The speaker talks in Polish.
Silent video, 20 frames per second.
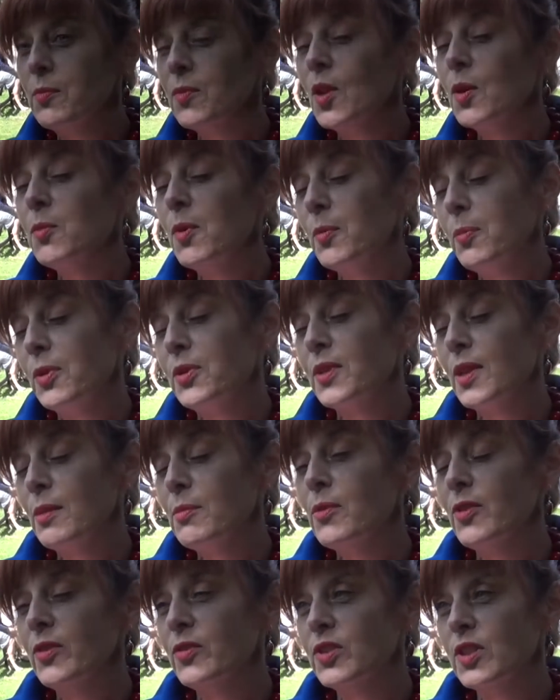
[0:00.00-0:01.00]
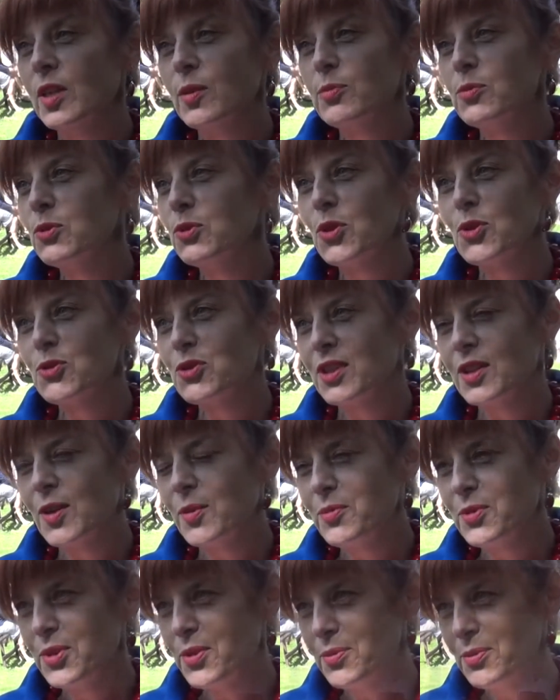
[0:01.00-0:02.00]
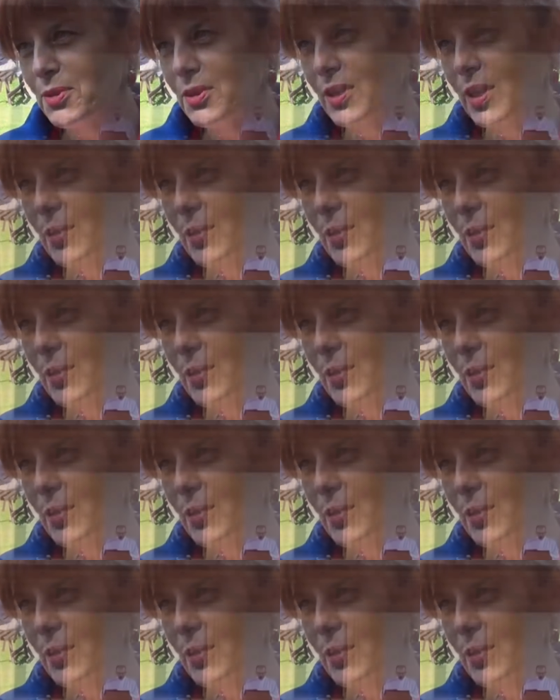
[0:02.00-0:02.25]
no bo potem w sierpniu to już tego by nie było